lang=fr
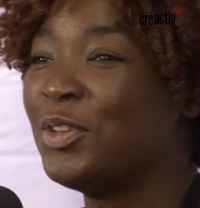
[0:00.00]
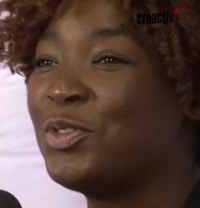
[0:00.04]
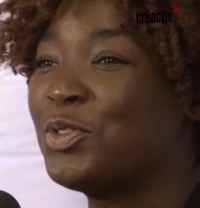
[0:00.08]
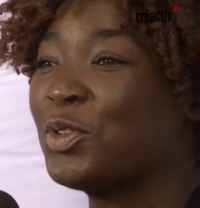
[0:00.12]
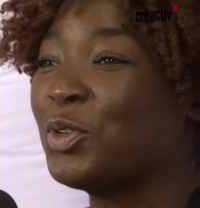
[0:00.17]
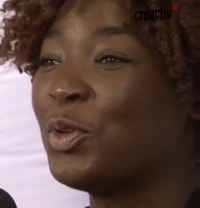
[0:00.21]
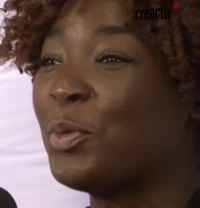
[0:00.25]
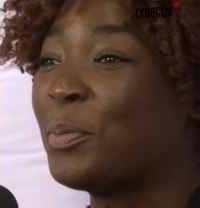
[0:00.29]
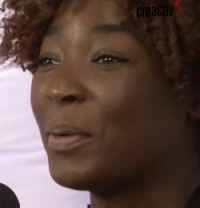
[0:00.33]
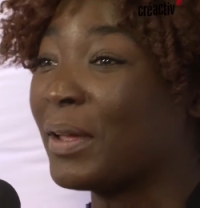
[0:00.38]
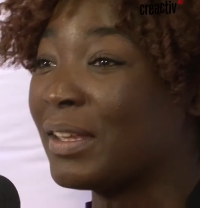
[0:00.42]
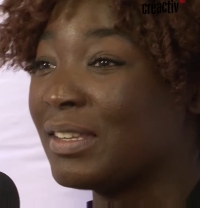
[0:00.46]

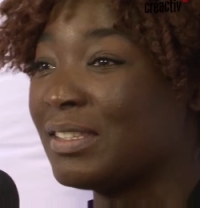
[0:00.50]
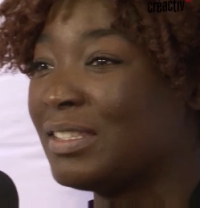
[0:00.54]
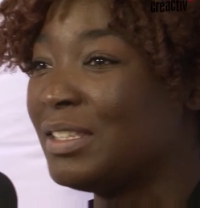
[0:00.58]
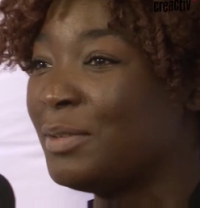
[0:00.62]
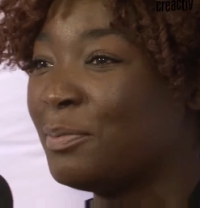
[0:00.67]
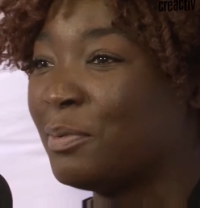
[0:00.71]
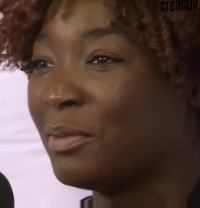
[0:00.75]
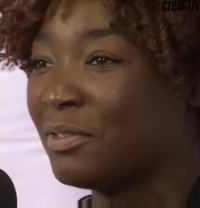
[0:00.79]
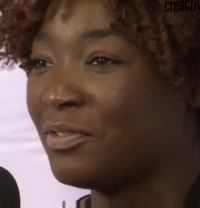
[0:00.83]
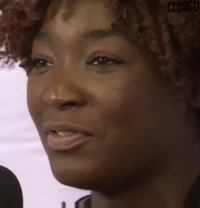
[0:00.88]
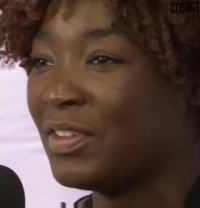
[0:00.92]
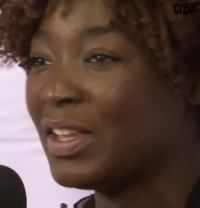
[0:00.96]
sur le
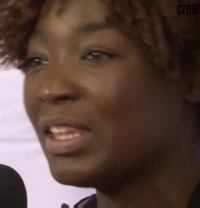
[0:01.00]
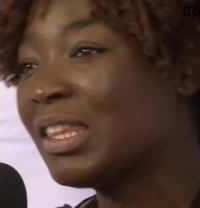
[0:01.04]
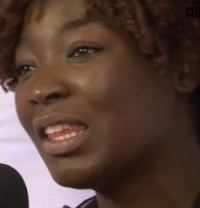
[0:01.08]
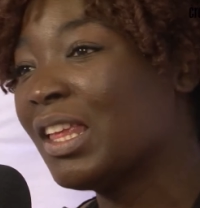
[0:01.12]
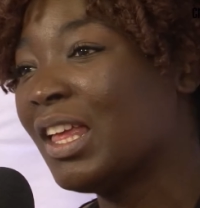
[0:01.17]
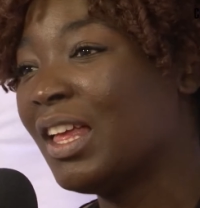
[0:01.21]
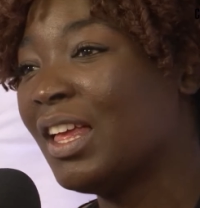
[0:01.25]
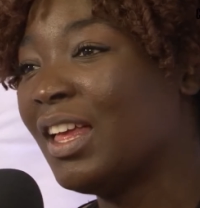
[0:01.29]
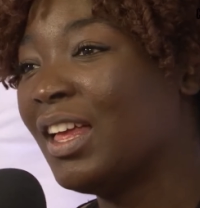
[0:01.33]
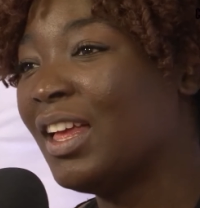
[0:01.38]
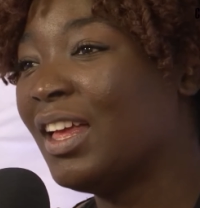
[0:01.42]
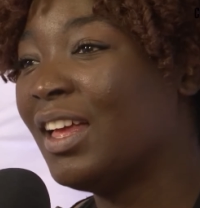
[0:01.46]
principe en fait. Mm
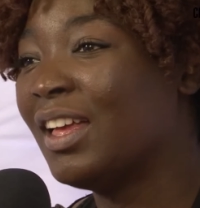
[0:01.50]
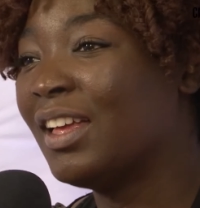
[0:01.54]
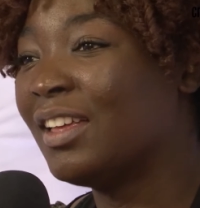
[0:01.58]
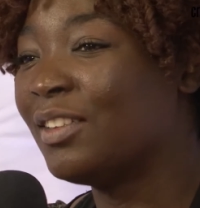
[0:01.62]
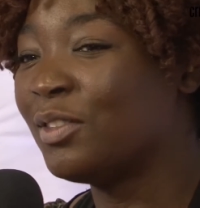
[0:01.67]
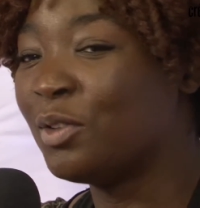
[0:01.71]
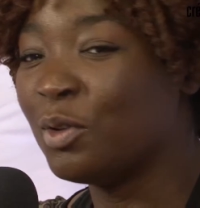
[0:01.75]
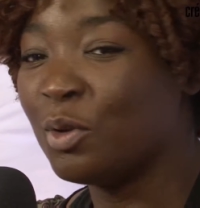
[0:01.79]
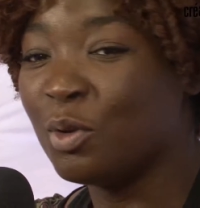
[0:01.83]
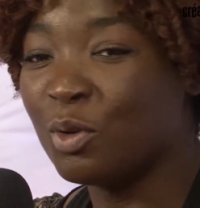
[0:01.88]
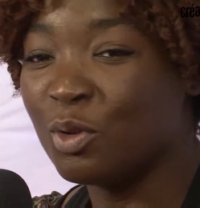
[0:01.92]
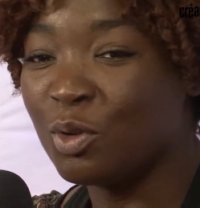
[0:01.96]

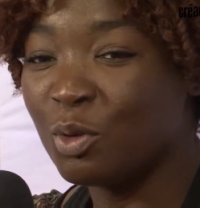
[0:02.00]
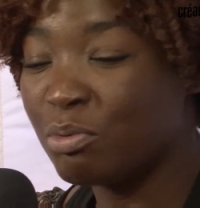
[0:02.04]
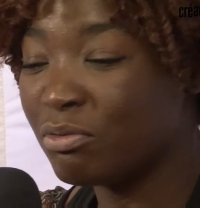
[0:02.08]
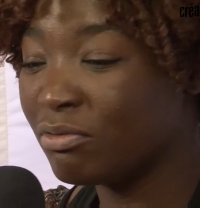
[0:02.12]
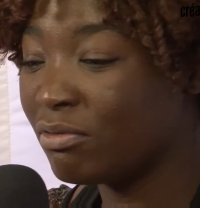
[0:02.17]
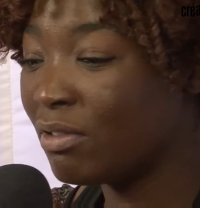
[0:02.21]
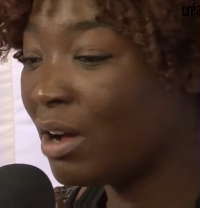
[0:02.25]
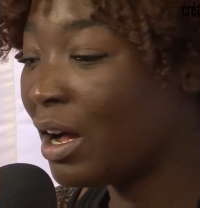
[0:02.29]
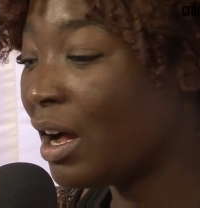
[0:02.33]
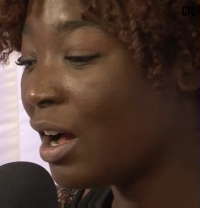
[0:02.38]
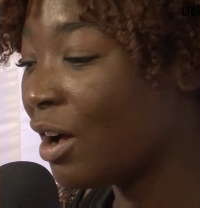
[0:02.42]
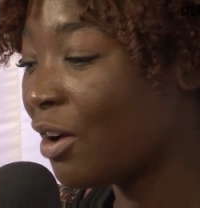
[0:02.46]
de,
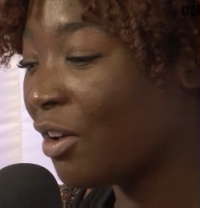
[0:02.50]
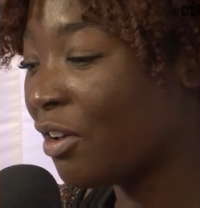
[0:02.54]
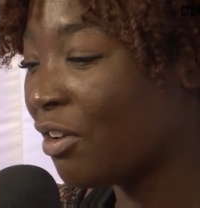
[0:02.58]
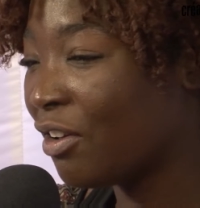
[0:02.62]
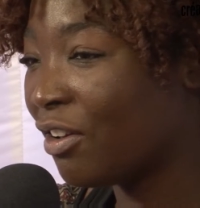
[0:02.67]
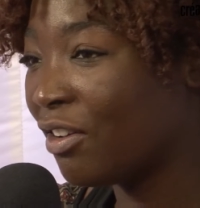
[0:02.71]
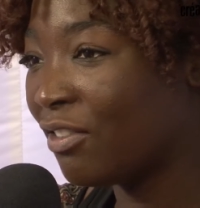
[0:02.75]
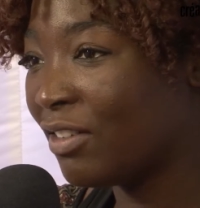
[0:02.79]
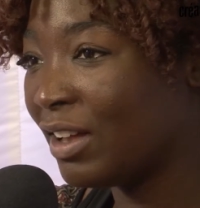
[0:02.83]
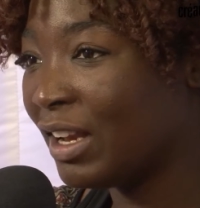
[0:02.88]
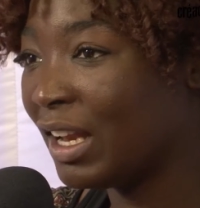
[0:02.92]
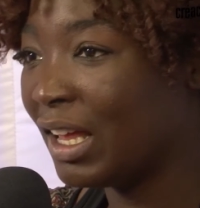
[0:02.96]
pouvoir,
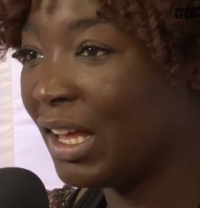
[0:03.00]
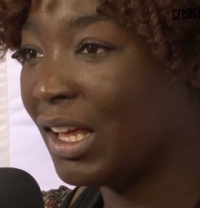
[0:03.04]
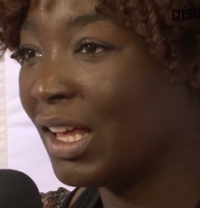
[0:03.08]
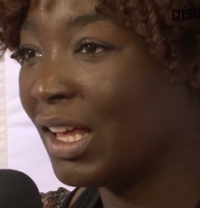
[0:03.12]
euh, voilà.